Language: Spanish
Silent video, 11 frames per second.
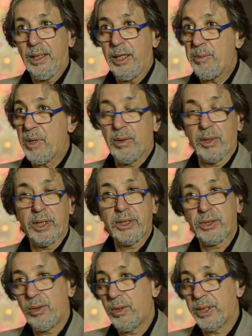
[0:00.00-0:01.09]
y me aboqué
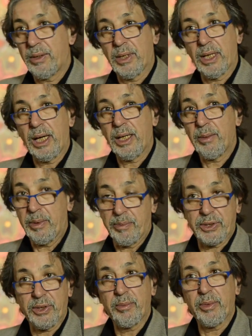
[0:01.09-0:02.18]
solo a trabajar y me
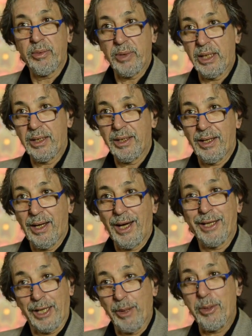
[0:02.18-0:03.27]
empezó a ir muy bien
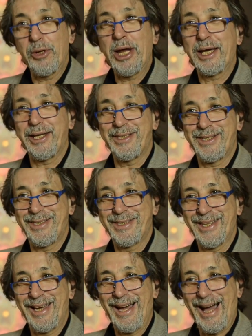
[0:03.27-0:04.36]
hasta que vino la crisis
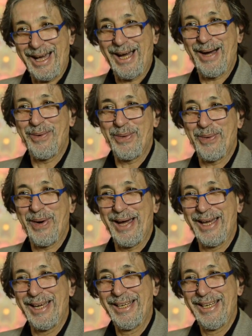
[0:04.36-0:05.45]
acá a
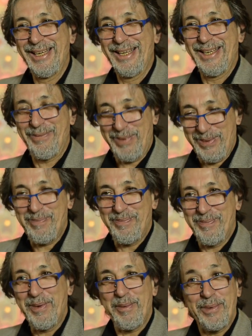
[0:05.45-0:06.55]
Uruguay.
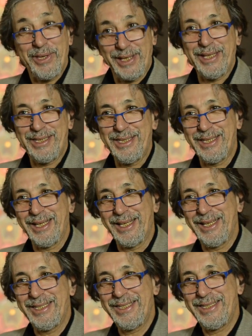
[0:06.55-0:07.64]
vivimos de crisis en
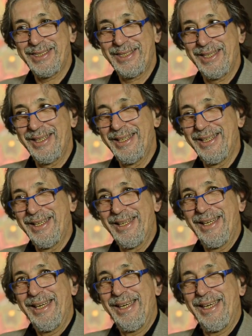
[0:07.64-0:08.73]
crisis.
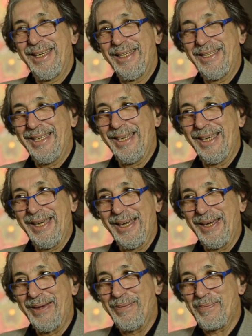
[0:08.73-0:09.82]

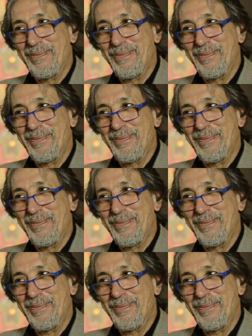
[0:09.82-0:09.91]
Este,